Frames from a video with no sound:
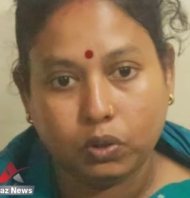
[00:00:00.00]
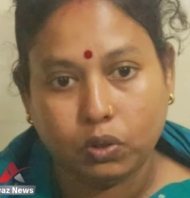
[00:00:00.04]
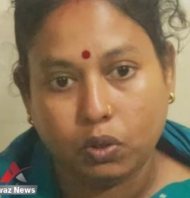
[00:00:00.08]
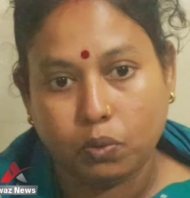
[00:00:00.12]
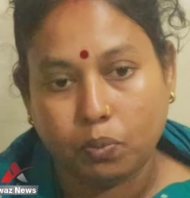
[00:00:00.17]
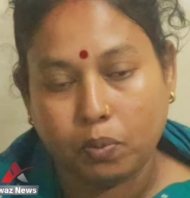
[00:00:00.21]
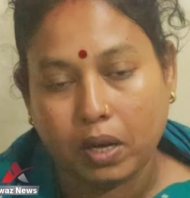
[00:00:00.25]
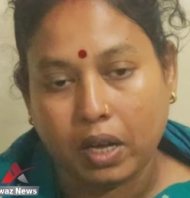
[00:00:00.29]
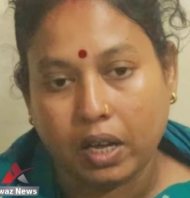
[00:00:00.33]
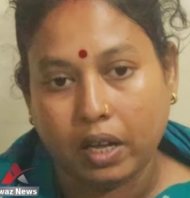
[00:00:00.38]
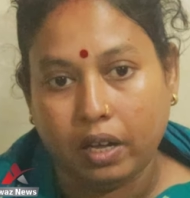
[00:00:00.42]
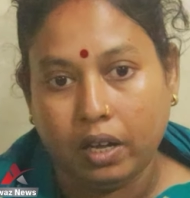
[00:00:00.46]
কত
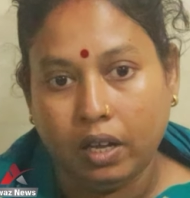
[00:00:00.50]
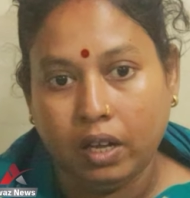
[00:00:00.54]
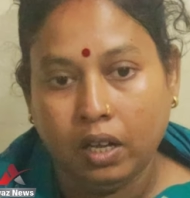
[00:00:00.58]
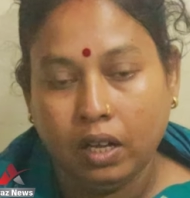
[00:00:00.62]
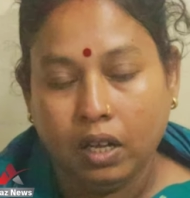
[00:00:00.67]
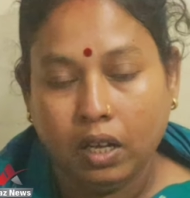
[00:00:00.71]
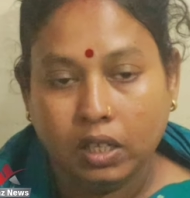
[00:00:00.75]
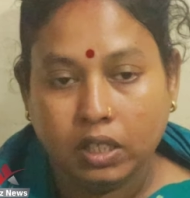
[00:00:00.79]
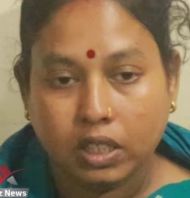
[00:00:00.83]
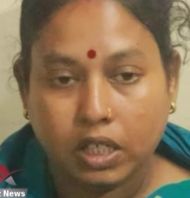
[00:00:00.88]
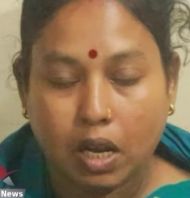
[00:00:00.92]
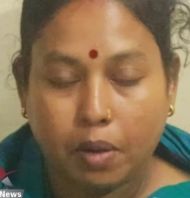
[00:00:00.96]
মা
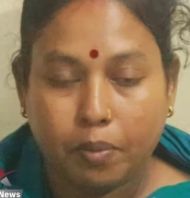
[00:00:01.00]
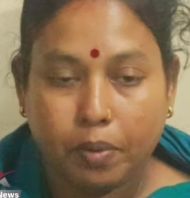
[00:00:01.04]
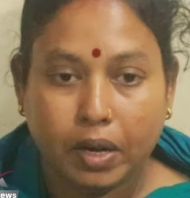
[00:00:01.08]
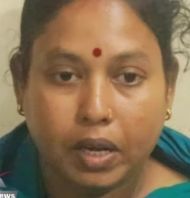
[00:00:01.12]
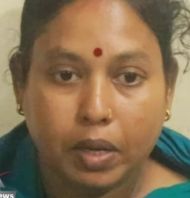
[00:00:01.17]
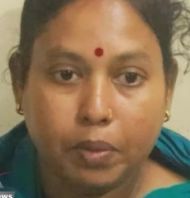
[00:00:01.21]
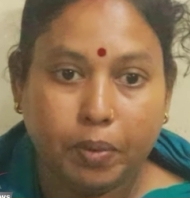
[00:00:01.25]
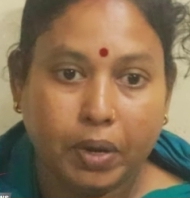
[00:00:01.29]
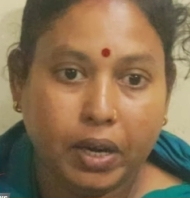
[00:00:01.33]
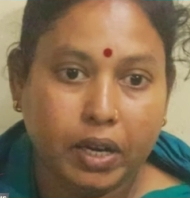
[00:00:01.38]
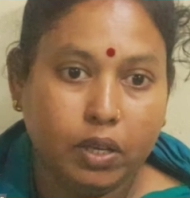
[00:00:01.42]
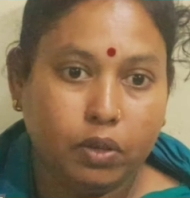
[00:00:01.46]

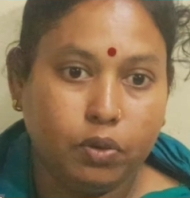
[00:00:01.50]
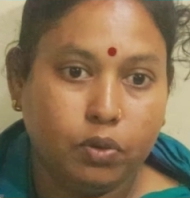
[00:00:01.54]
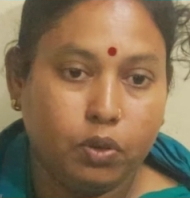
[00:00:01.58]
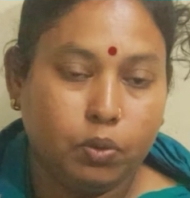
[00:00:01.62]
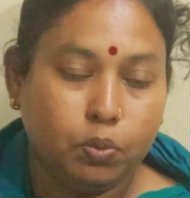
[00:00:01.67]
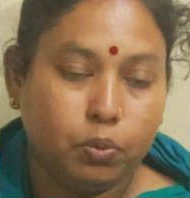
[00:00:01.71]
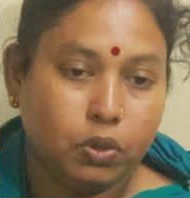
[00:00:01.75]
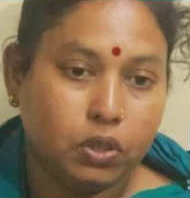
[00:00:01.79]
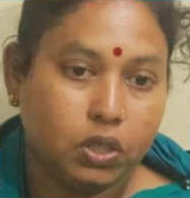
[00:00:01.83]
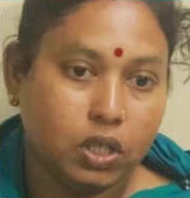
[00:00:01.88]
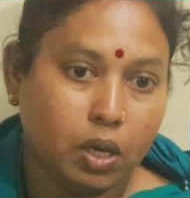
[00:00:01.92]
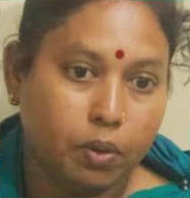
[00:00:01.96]
সাবারে বাড়ি
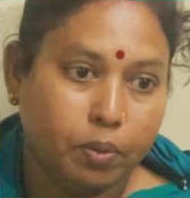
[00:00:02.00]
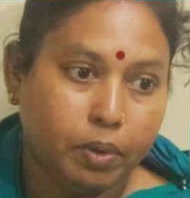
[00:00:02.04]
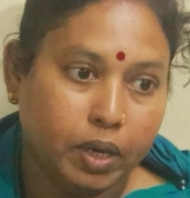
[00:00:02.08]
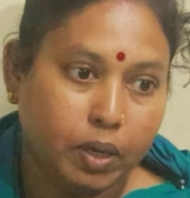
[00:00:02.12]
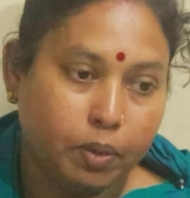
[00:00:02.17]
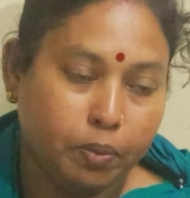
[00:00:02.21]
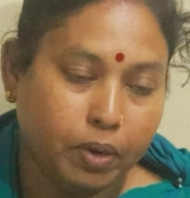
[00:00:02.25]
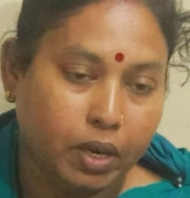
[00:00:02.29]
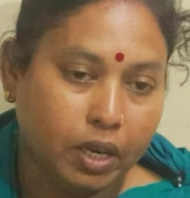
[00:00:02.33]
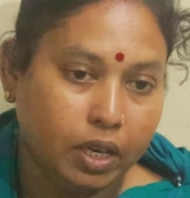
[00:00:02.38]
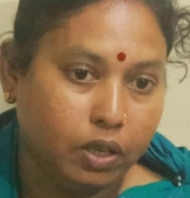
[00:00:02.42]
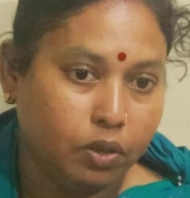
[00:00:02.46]
করব
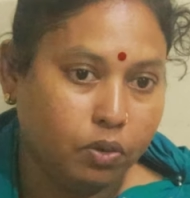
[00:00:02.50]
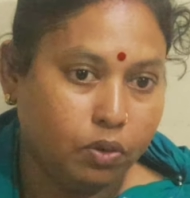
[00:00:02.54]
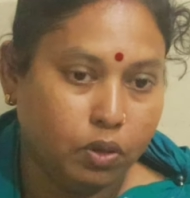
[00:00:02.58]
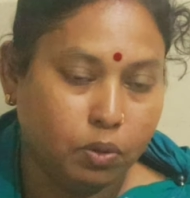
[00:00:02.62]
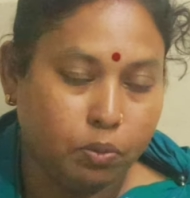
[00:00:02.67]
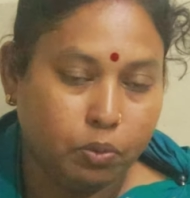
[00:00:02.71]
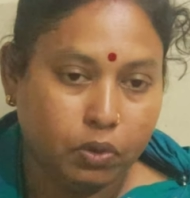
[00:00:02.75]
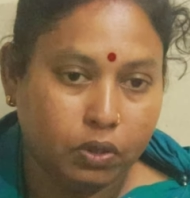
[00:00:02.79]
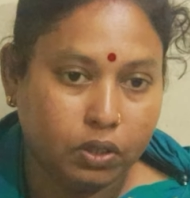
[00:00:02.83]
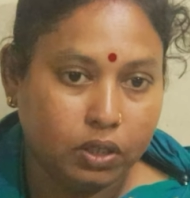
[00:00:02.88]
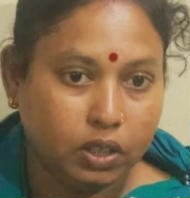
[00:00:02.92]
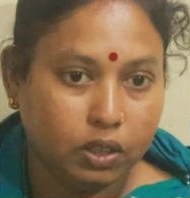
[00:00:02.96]
সাবারে বাড়ি
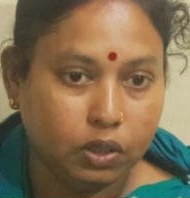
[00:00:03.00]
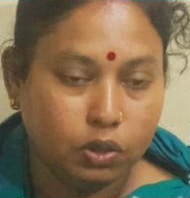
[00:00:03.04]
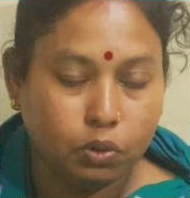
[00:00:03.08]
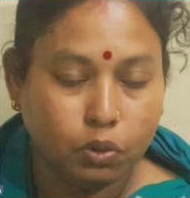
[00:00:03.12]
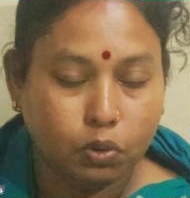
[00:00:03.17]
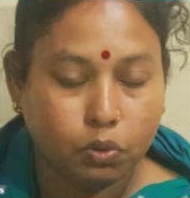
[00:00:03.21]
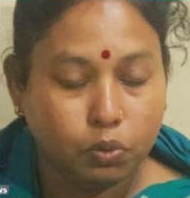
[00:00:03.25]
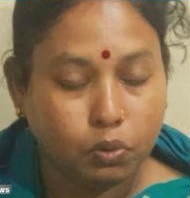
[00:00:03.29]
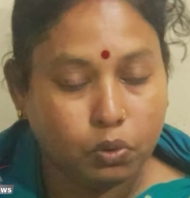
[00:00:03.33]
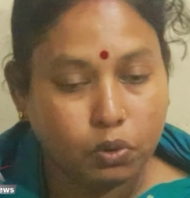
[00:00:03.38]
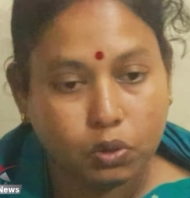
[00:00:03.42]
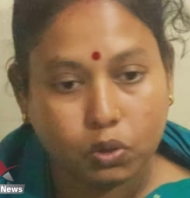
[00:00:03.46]
করব কিন্তু
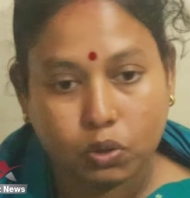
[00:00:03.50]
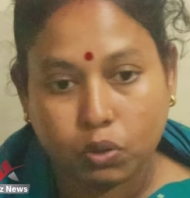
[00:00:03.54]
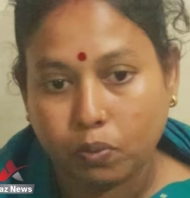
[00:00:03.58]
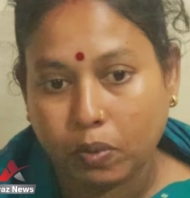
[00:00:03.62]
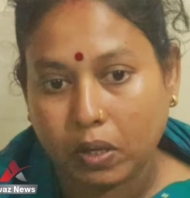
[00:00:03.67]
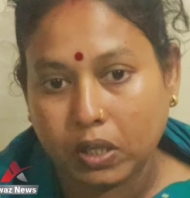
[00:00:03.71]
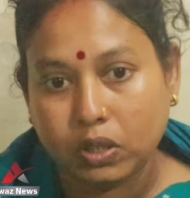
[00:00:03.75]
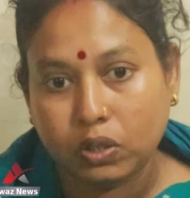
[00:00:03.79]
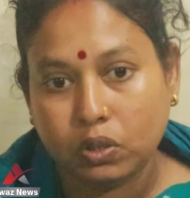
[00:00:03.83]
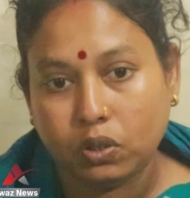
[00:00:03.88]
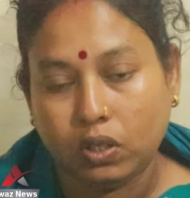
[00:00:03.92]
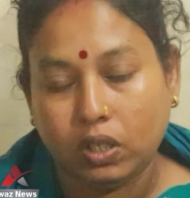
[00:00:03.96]
কোনো
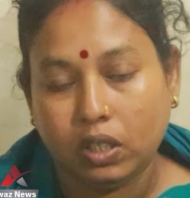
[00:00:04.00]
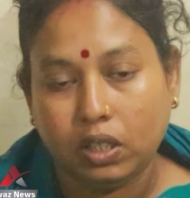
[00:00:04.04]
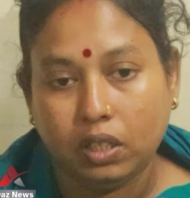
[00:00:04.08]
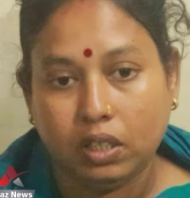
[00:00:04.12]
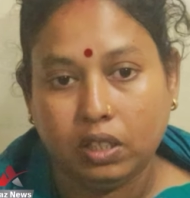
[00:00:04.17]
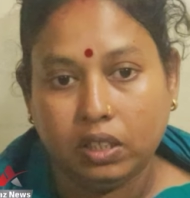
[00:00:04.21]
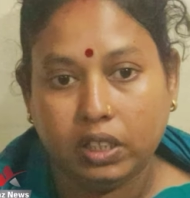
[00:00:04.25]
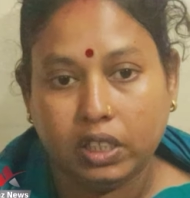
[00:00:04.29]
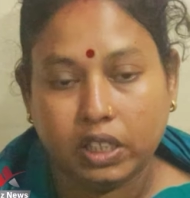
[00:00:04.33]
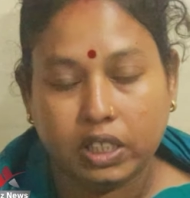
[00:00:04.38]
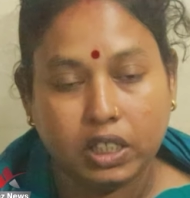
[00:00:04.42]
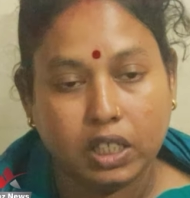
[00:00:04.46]
সময়ের জন্যই
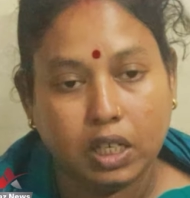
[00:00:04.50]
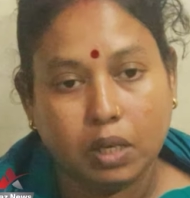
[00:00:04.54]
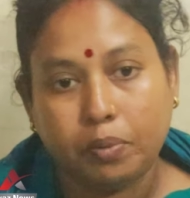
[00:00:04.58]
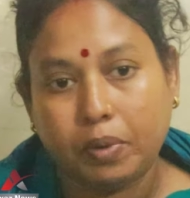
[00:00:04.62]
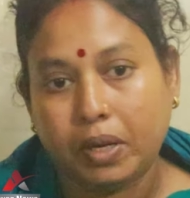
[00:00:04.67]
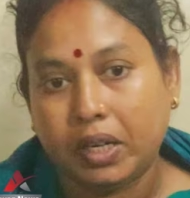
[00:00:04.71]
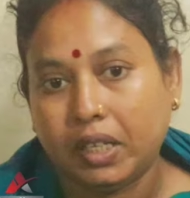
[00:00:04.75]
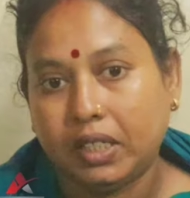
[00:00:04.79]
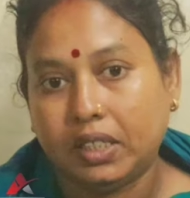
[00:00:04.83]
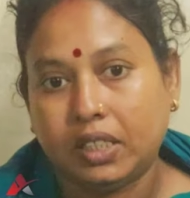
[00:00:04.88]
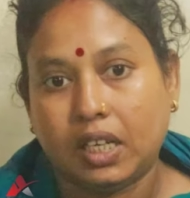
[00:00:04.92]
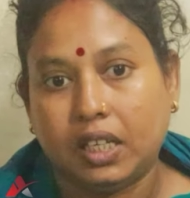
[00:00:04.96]
দেশের
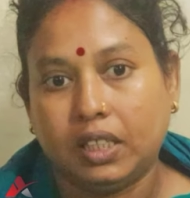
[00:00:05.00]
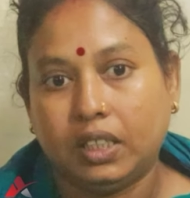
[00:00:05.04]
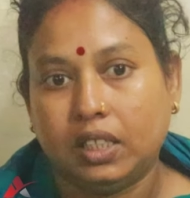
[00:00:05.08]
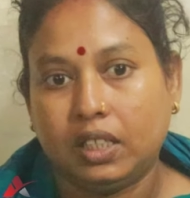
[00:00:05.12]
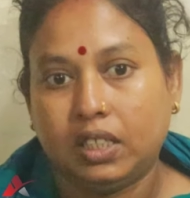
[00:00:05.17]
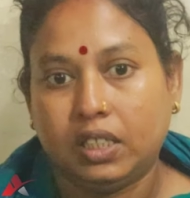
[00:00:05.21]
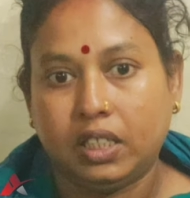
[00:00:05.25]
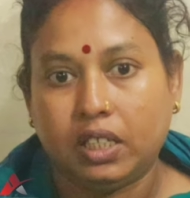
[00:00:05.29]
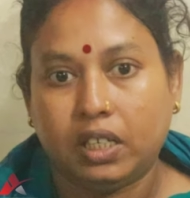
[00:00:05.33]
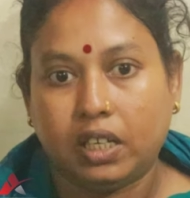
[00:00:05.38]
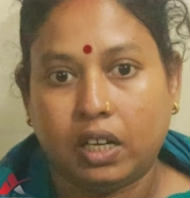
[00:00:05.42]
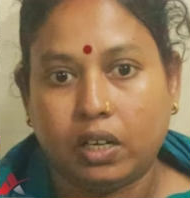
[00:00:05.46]
বাড়ি যাইতে
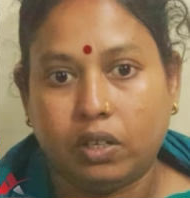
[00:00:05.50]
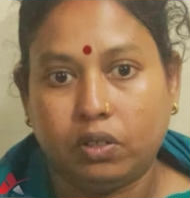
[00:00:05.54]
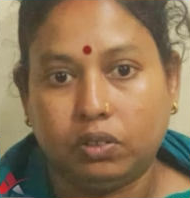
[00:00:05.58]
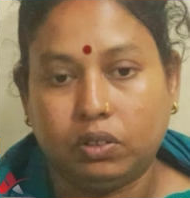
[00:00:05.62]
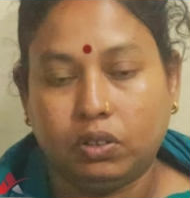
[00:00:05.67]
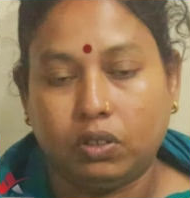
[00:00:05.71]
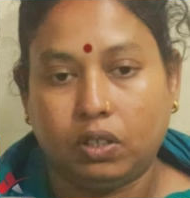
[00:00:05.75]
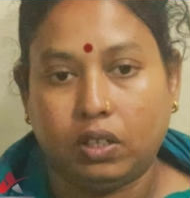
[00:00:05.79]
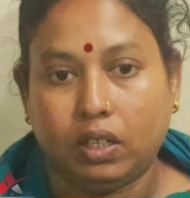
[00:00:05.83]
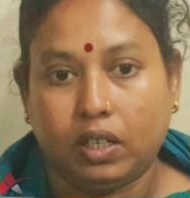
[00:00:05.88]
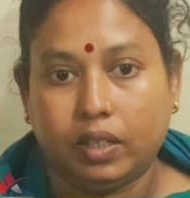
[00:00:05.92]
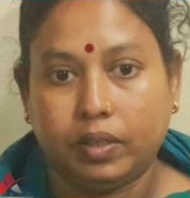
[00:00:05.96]
শিকার
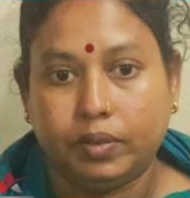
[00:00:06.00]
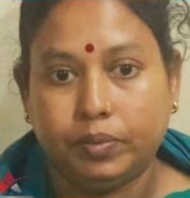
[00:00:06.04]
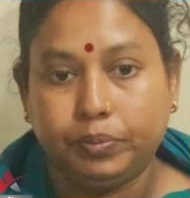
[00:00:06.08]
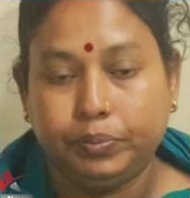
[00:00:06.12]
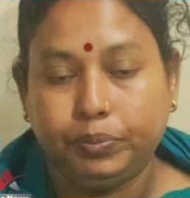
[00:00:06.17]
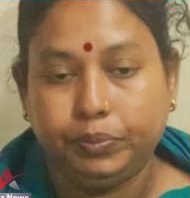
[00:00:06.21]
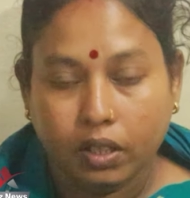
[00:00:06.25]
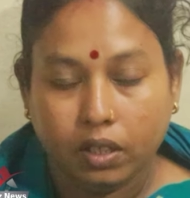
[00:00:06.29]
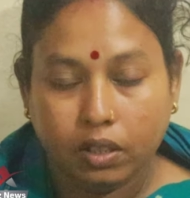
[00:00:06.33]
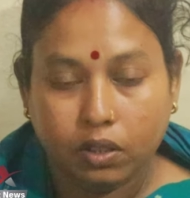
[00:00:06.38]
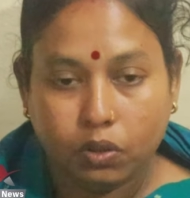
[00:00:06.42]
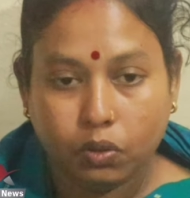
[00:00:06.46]
হতো না
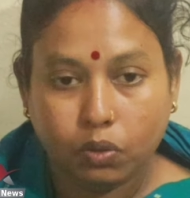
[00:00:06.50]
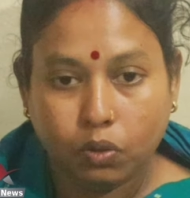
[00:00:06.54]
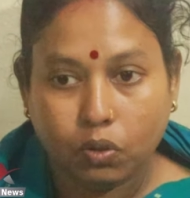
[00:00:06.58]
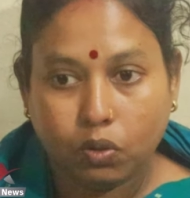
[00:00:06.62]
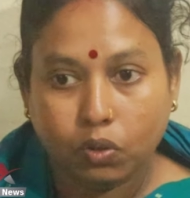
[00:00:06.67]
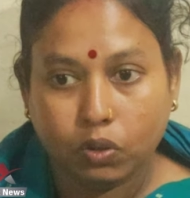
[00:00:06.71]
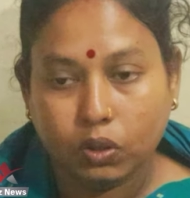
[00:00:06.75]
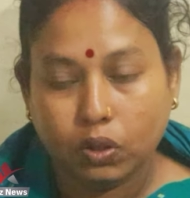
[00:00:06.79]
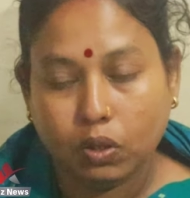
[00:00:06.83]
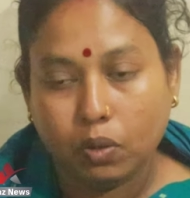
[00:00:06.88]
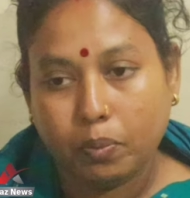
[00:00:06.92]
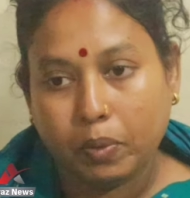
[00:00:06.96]
কিন্তু
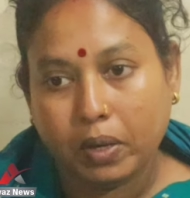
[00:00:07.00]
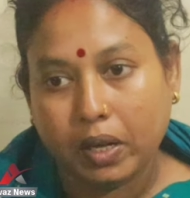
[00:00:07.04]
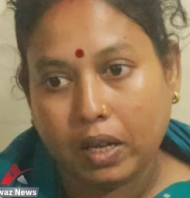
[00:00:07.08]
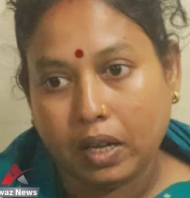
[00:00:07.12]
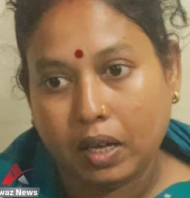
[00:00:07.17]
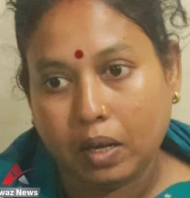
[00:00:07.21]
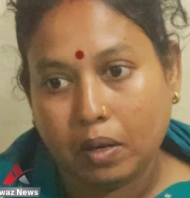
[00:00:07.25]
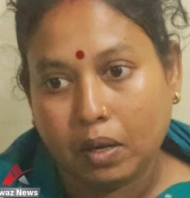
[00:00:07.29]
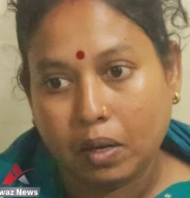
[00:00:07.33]
কত মা